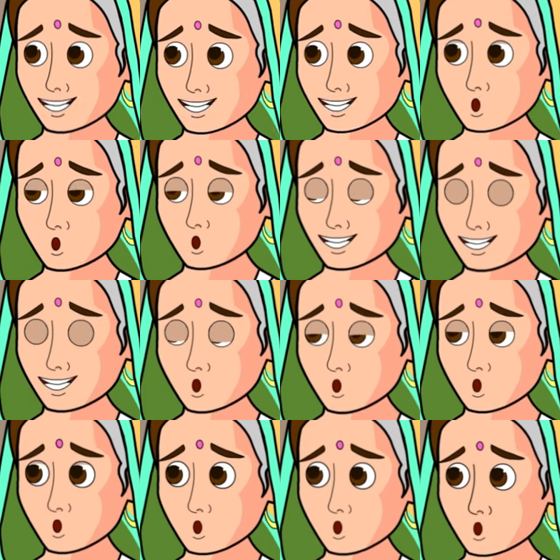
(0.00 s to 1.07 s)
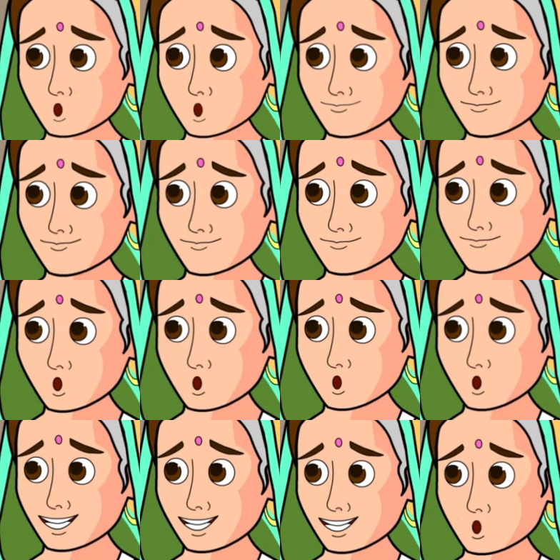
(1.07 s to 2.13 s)
তোমার
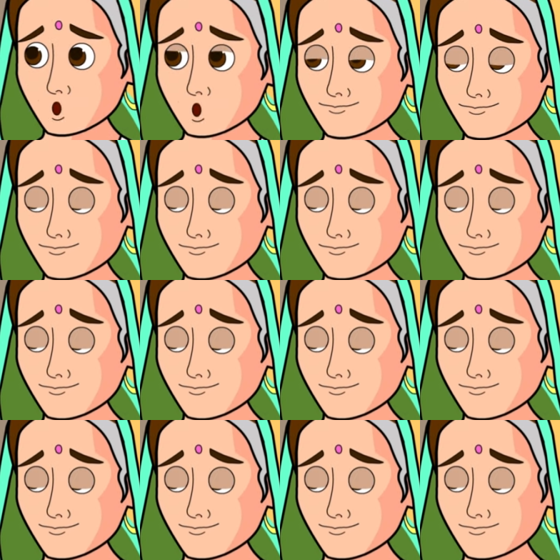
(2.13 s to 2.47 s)
কাঁদছো কেন